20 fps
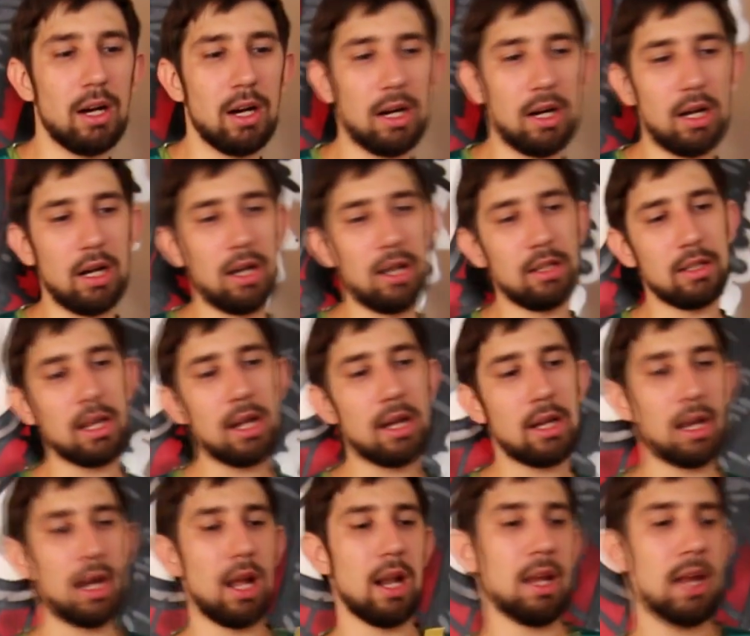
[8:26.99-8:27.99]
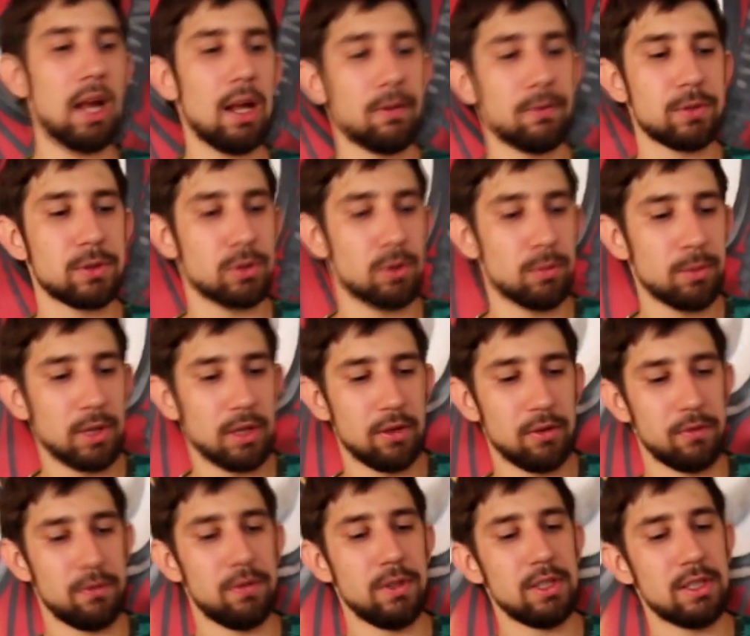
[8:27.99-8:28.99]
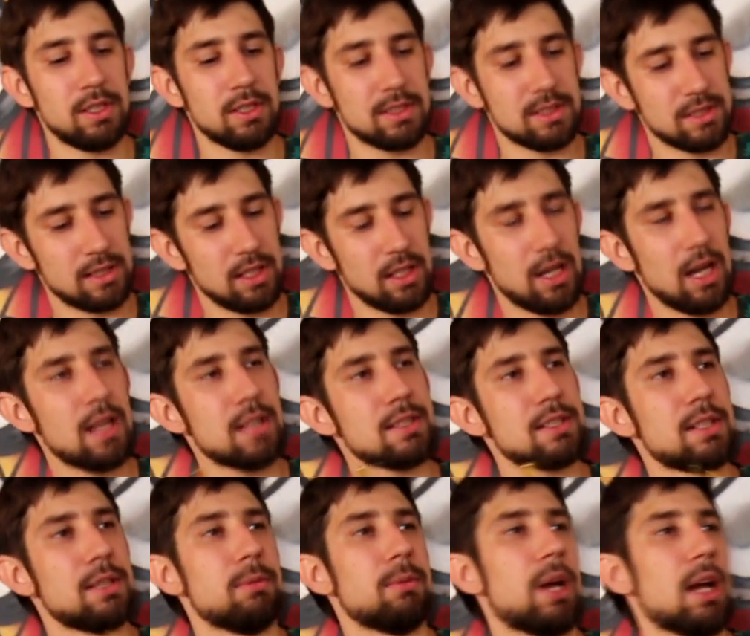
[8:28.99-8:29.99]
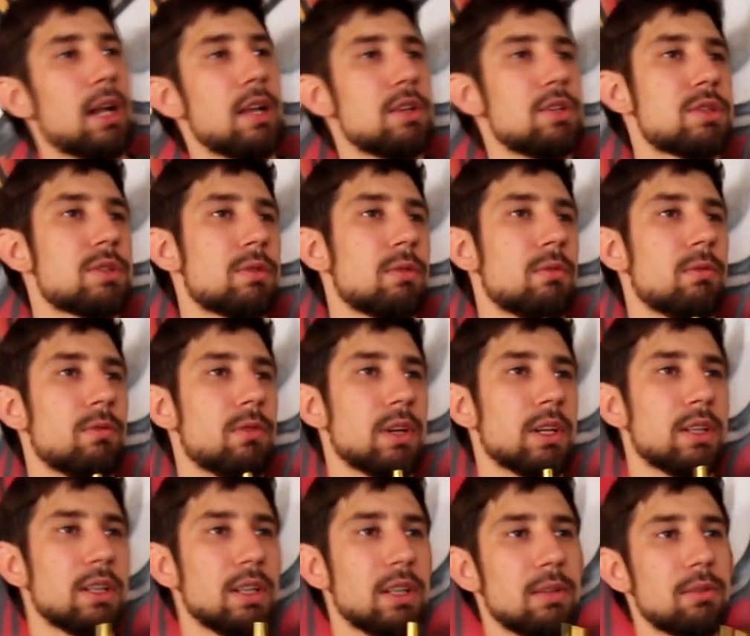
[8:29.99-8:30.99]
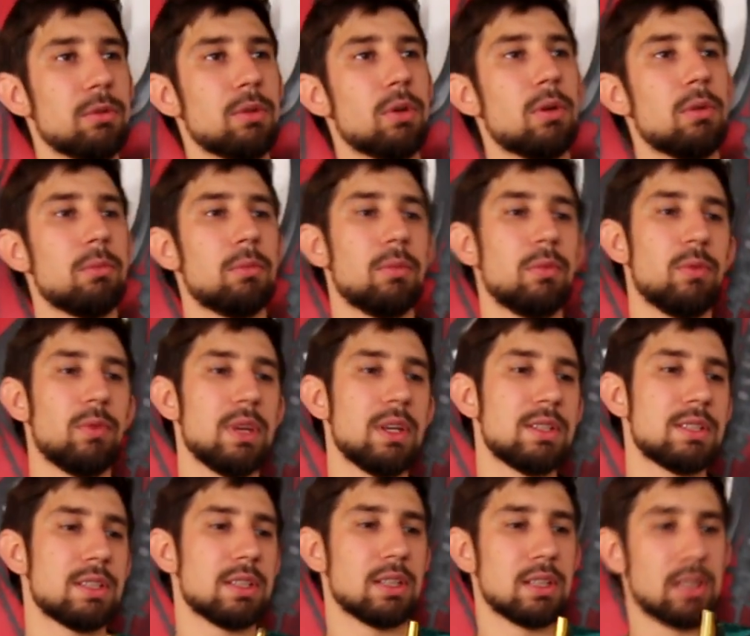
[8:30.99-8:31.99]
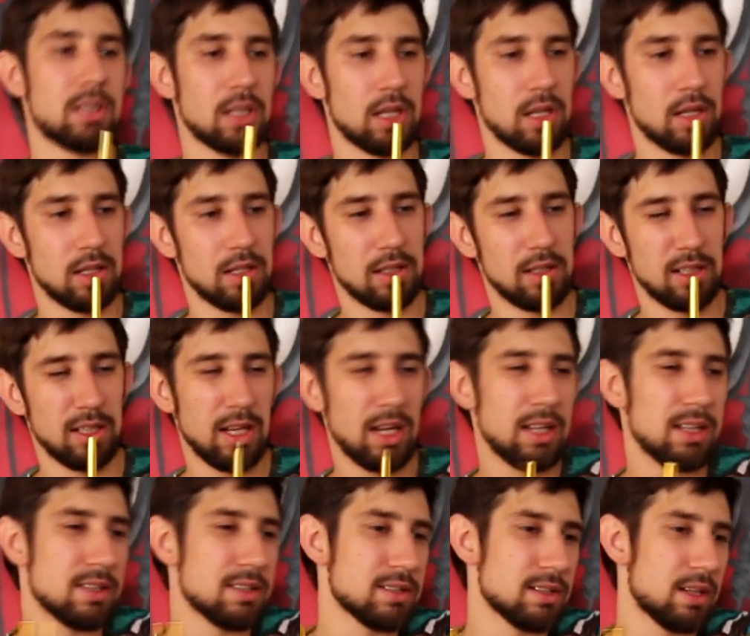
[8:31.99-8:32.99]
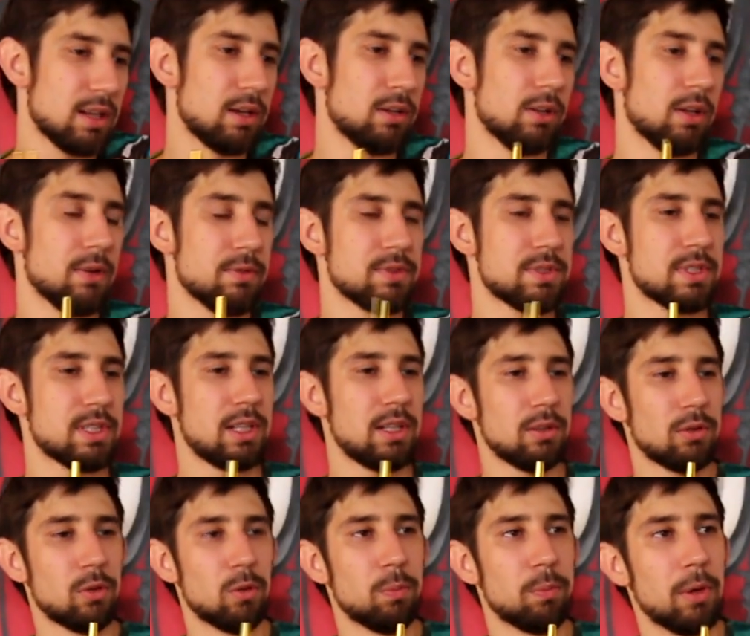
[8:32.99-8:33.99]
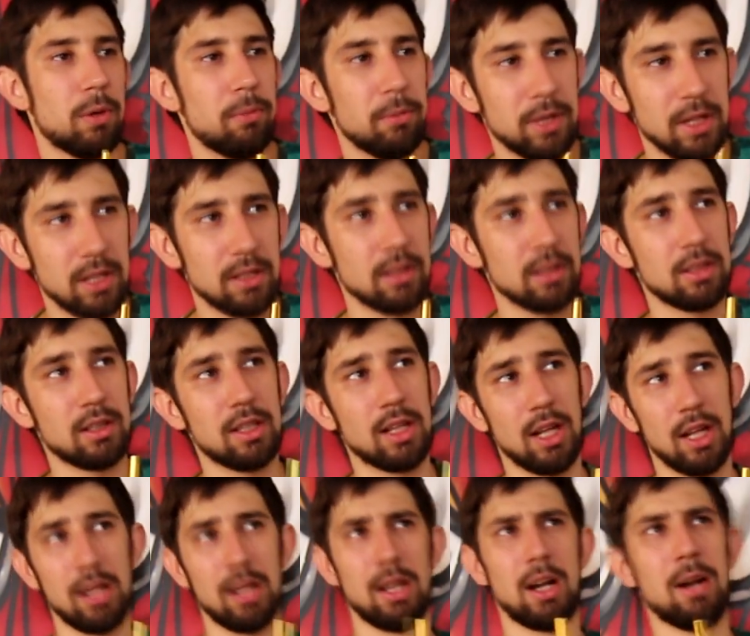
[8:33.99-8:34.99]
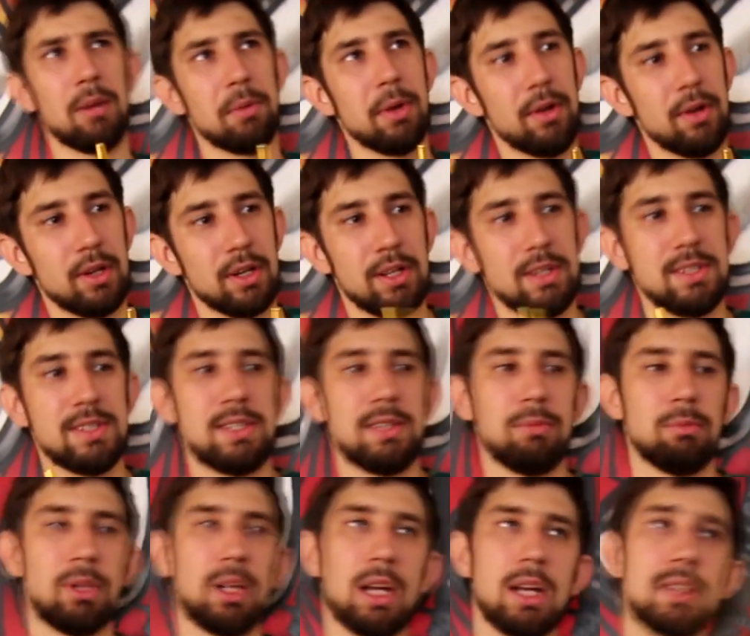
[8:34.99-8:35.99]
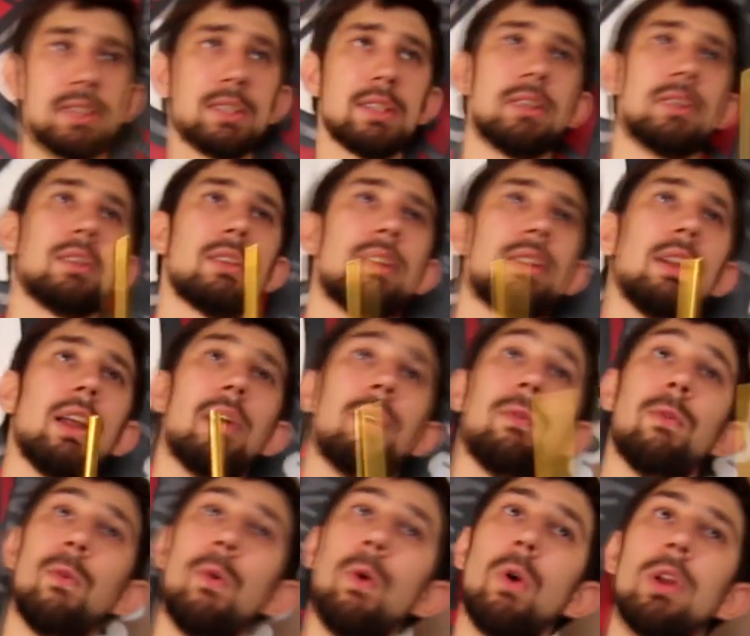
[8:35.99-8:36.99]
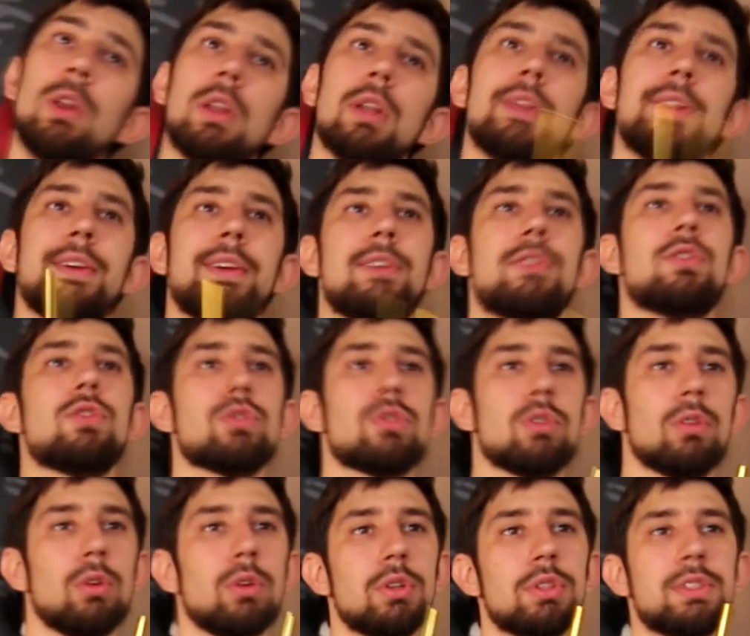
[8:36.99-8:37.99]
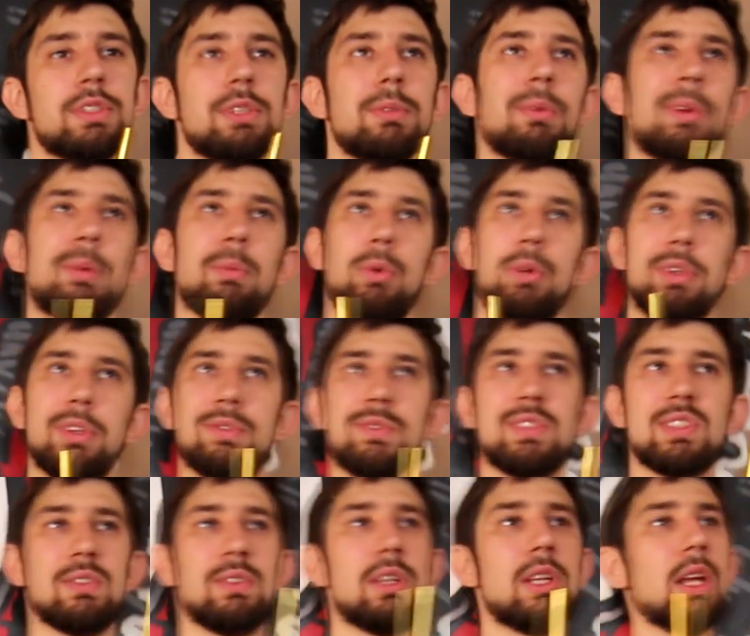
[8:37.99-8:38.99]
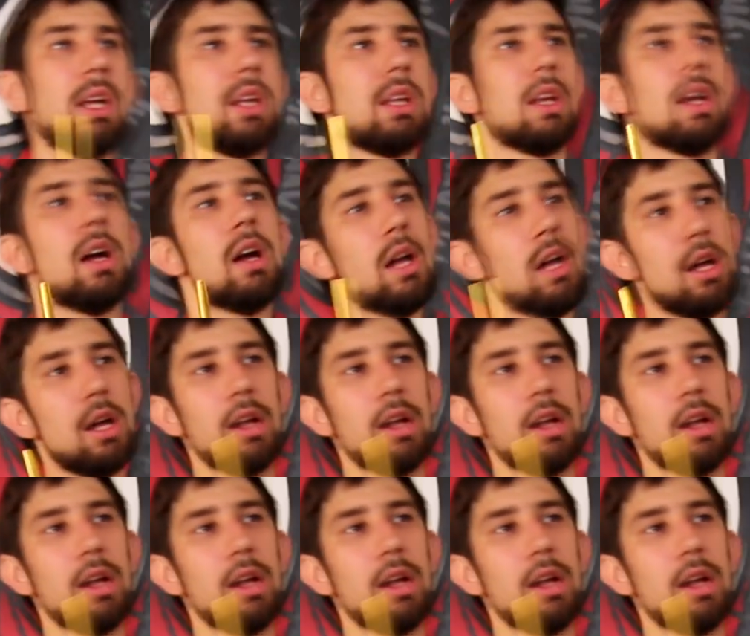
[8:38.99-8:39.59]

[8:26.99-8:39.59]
А, итак, кальян в собранном виде с гигантским количеством воды в нем весит, э, я не знаю, на вскидку по мне, так килограмм, наверное, 17. Довольно-таки тяжело с ним работать в заведении.